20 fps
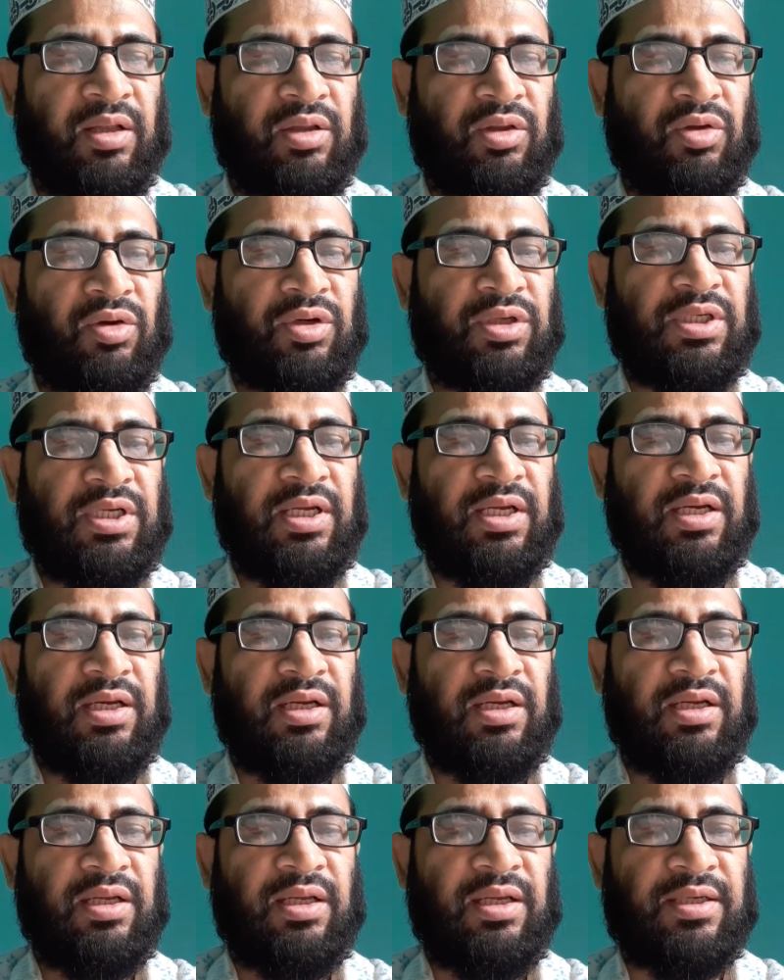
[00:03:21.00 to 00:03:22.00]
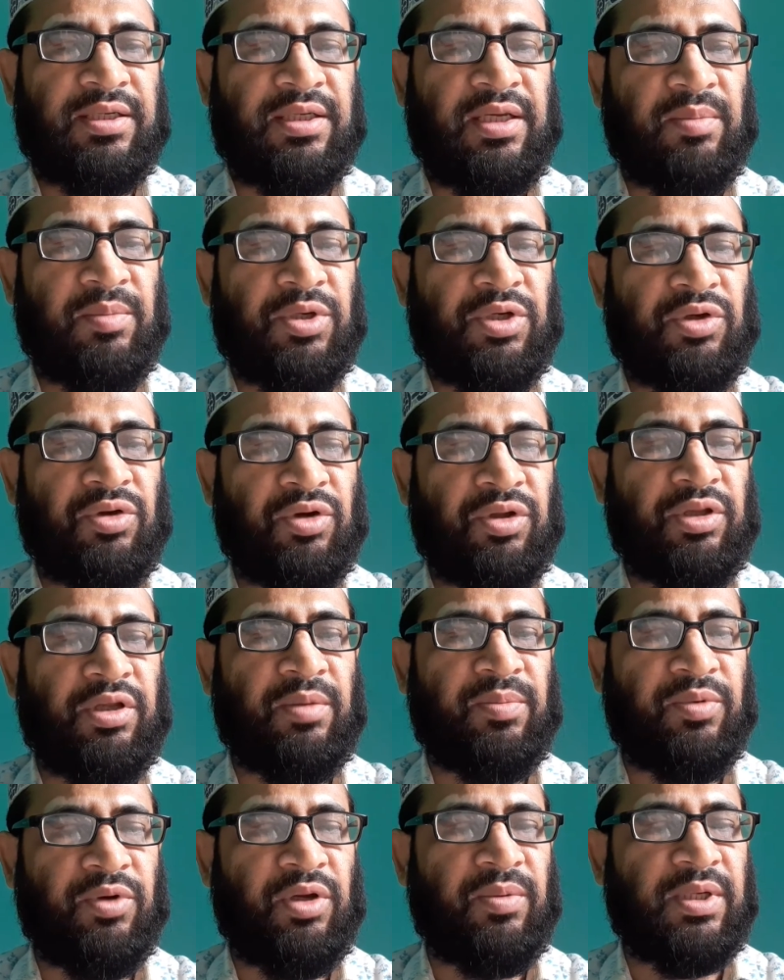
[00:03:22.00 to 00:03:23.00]
ধৈর্যের ইসলামী শরীয়তের
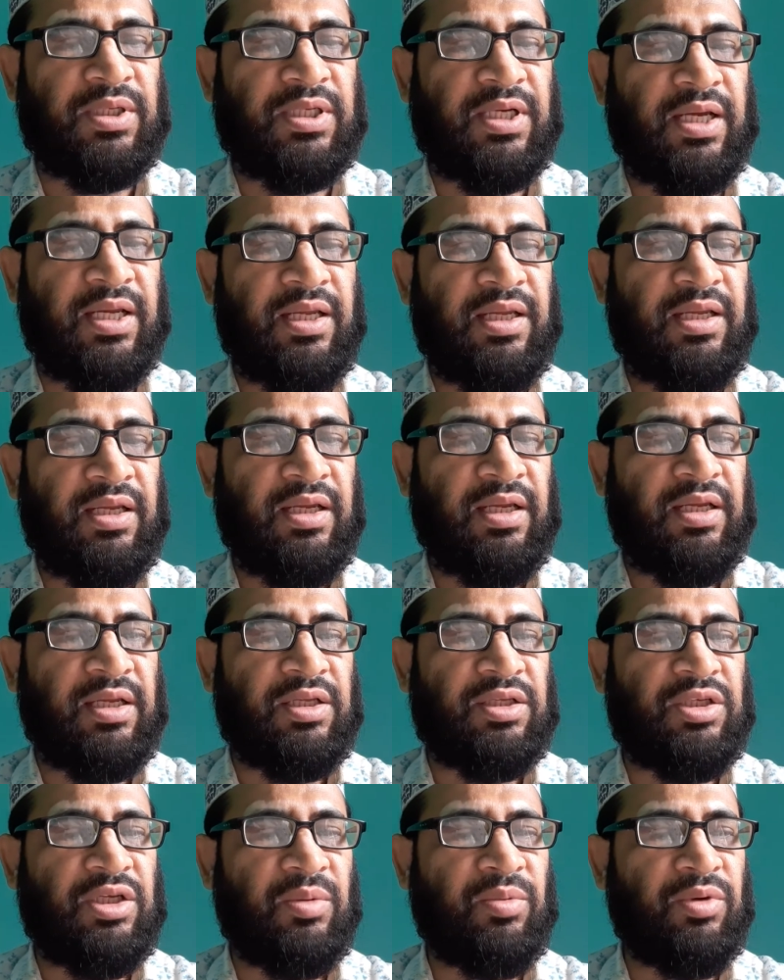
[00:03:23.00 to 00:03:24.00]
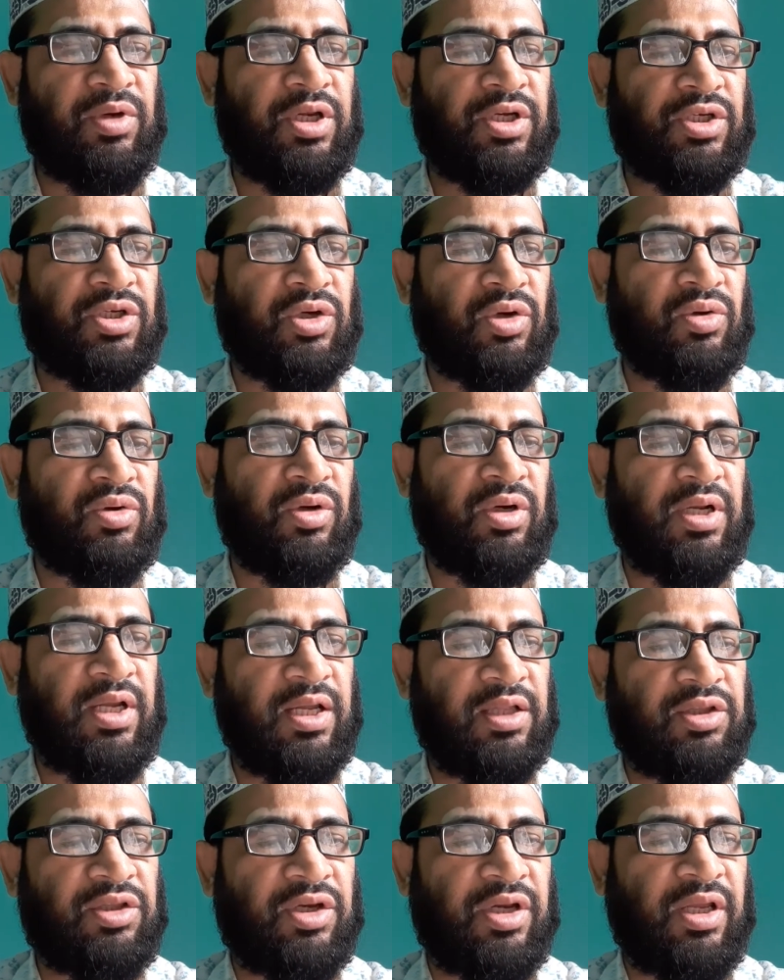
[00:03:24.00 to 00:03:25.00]
পরিভাষায় জীবনের সকল
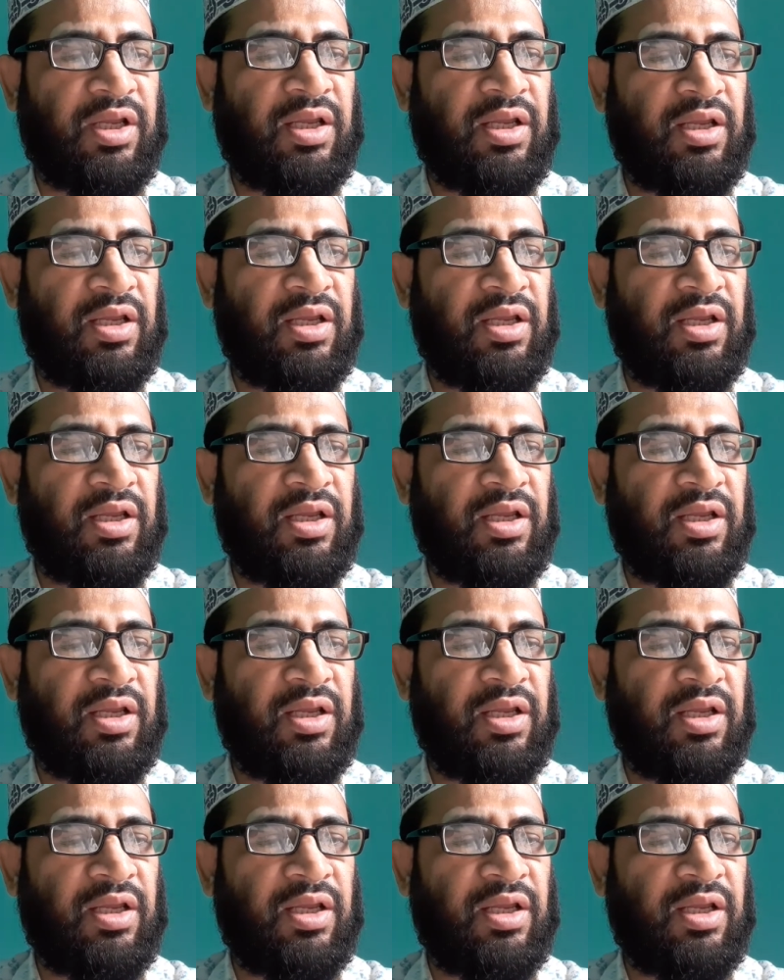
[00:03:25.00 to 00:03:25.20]
ক্ষেত্রে